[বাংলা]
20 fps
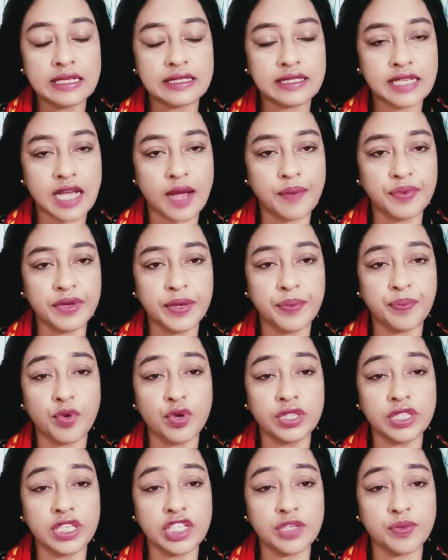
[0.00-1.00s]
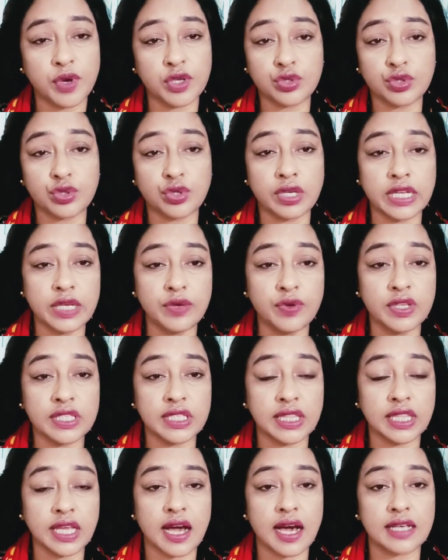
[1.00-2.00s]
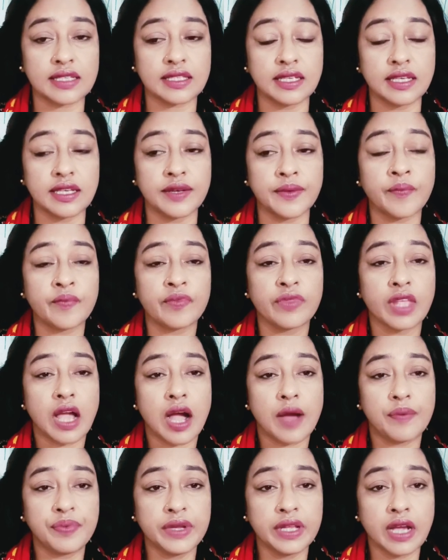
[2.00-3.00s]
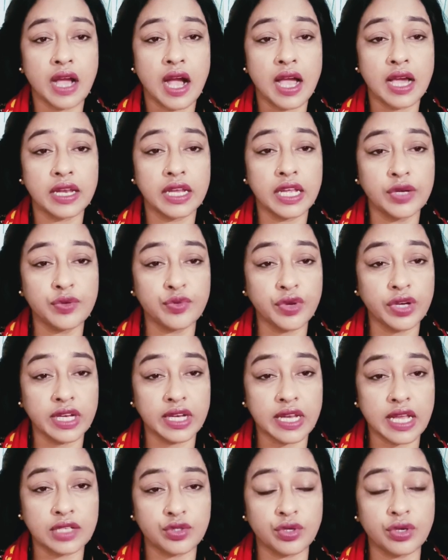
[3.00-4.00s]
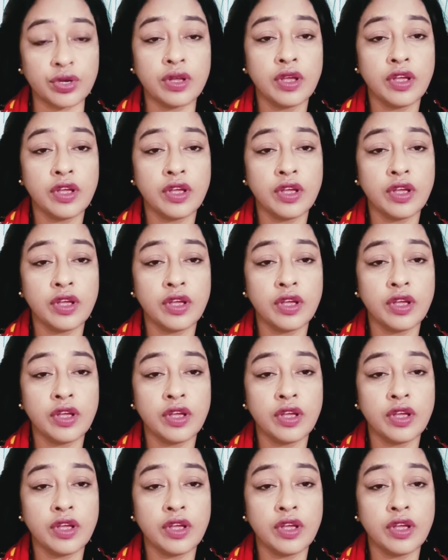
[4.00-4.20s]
যে আপনি পঁয়ত্রিশ বছর ইউএসএতে আসেন আপনি হায়ার এডুকেটেড একজন